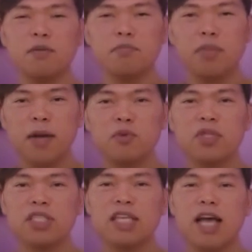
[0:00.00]
พระพุทธ
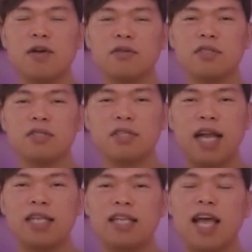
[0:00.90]
เจ้าต
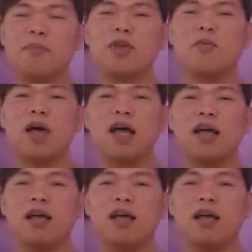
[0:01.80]
รัสถามอีกว่า